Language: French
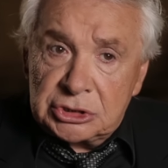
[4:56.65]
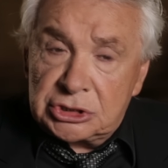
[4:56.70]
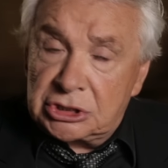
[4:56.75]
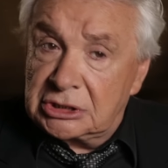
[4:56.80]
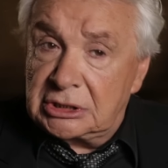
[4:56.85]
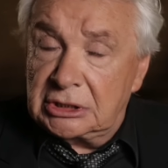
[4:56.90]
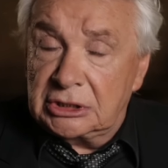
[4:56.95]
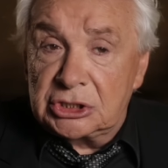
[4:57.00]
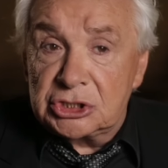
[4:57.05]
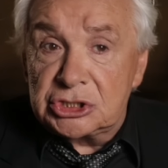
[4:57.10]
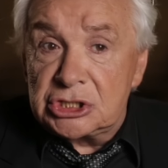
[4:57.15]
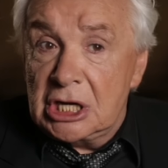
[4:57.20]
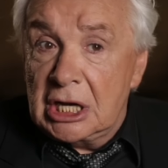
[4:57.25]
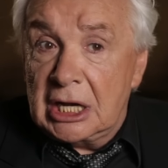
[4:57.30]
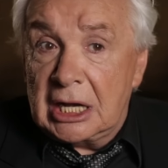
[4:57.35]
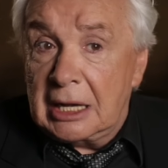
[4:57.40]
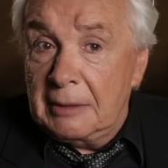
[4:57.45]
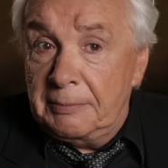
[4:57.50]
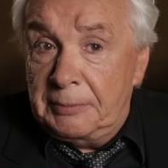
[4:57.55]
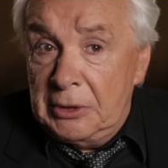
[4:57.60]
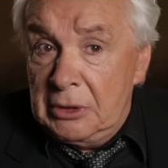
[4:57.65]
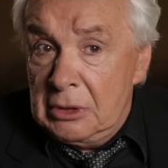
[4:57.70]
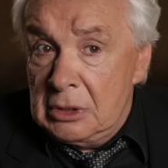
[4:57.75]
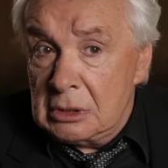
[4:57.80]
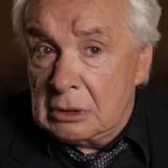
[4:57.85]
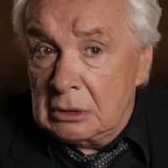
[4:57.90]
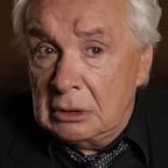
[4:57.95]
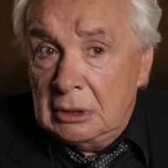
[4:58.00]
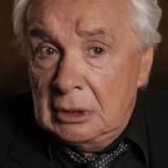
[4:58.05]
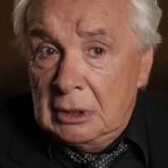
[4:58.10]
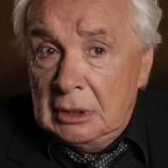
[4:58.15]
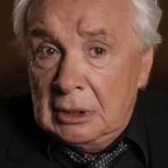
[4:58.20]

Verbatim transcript: J'étais déjà un rappeur.